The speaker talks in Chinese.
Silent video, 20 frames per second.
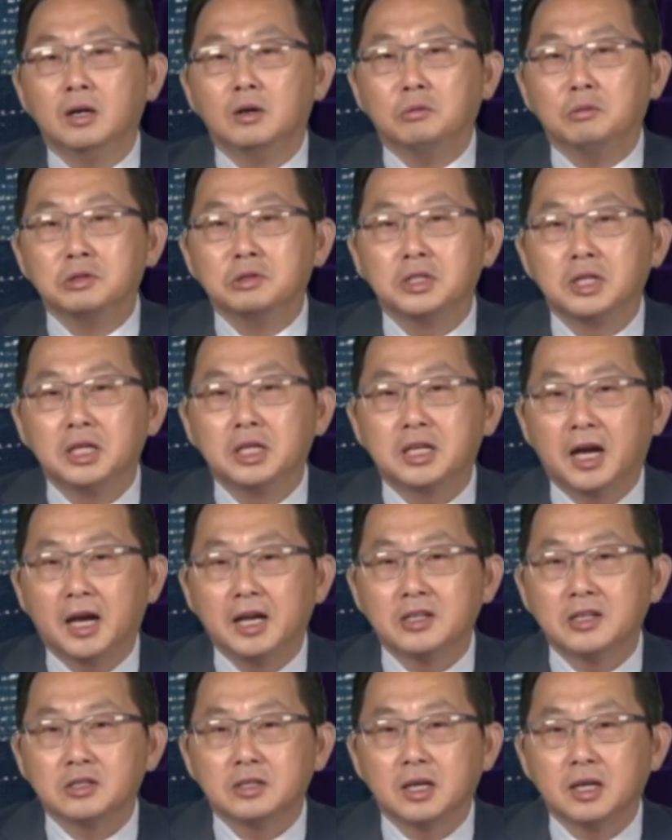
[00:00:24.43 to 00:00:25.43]
我们今天一
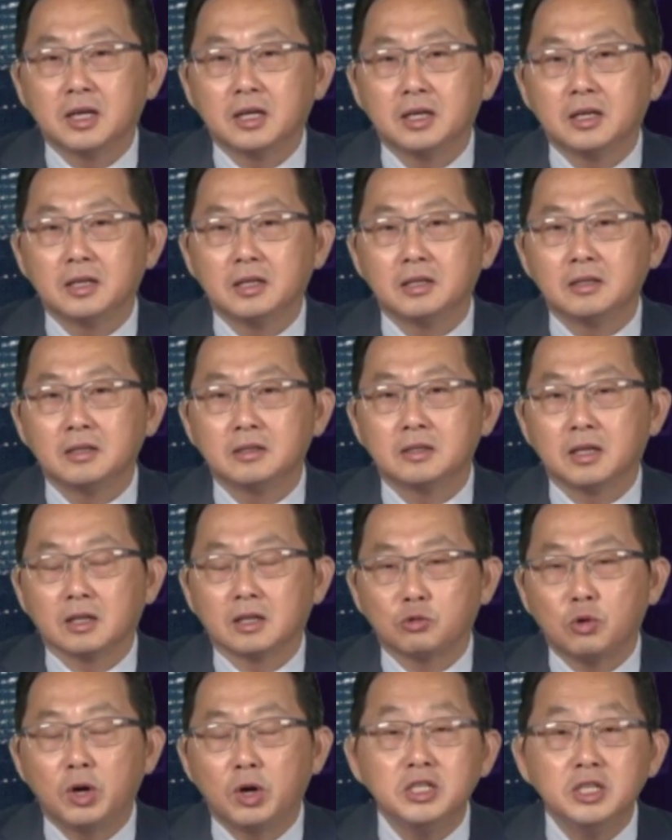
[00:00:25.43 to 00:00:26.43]
开始来
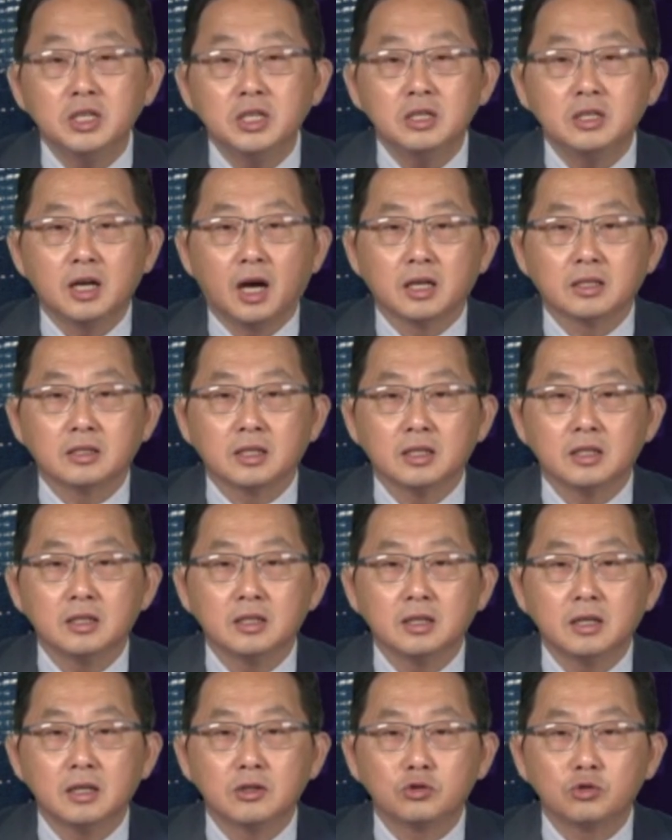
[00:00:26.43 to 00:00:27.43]
想关心一下
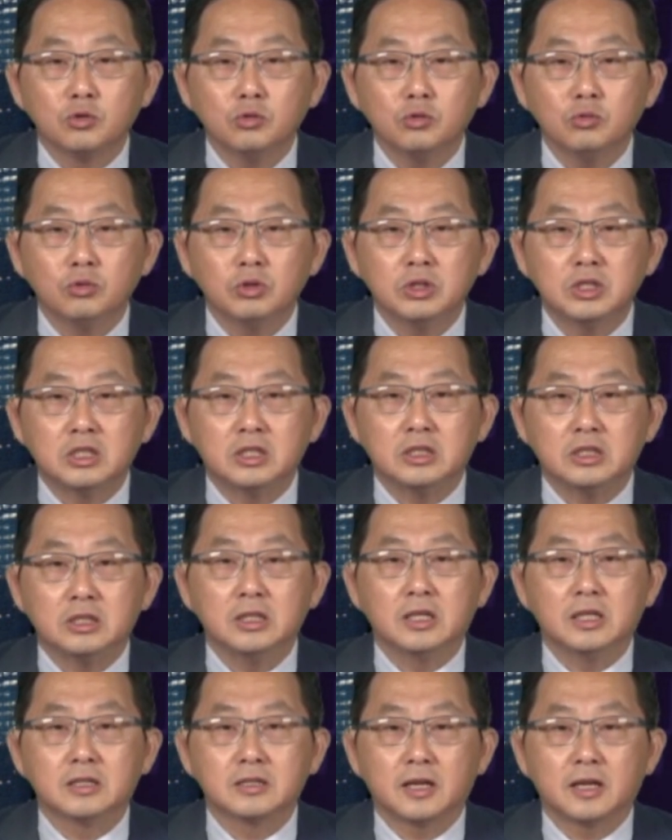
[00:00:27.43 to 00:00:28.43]
整个中国企
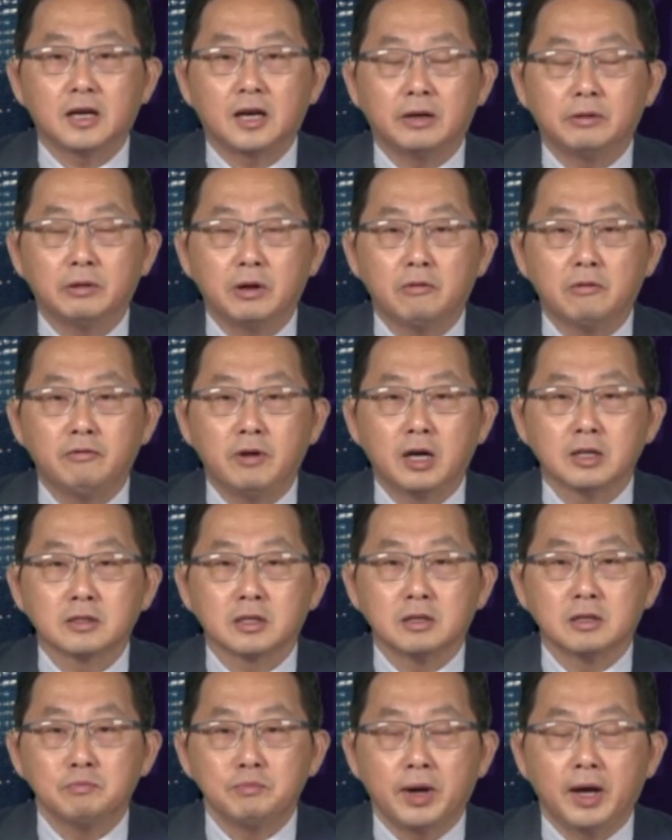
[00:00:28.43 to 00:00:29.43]
业在海外发
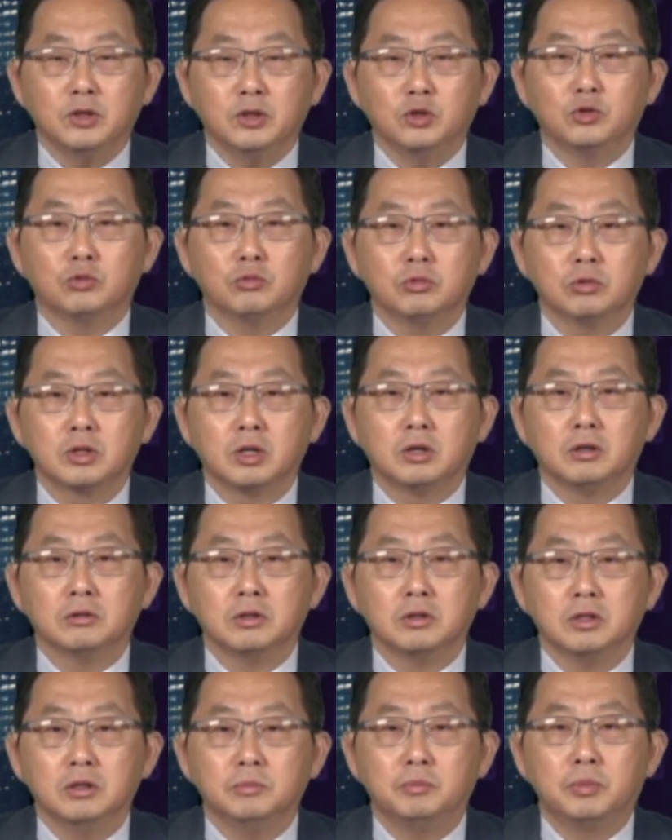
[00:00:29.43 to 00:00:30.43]
展的版图到
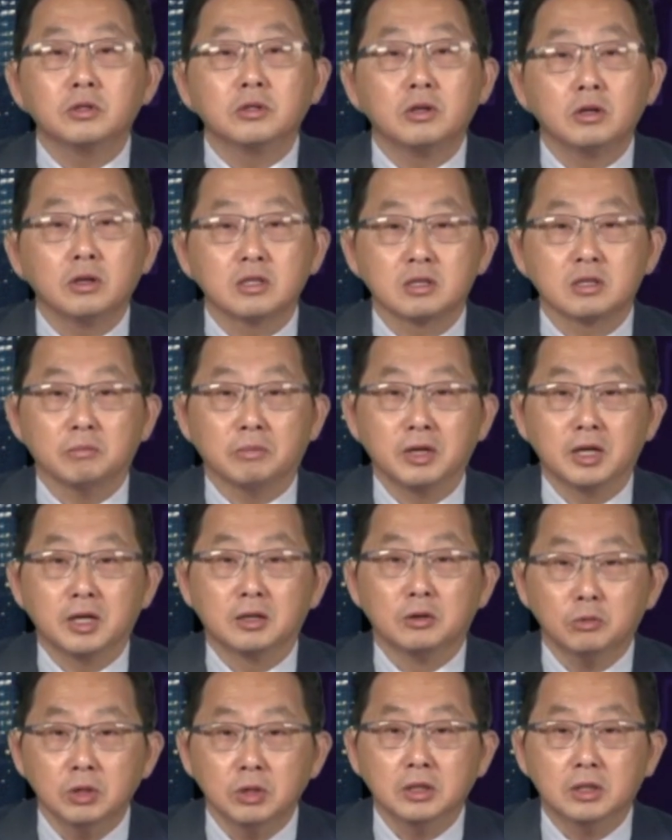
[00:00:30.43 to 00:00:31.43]
底碰到了什么
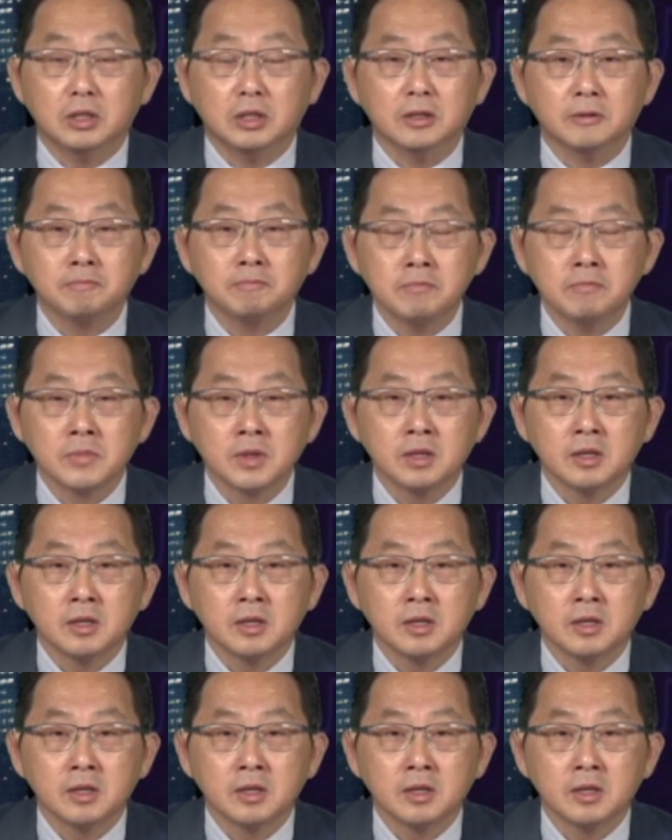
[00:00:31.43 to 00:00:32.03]
样的问题？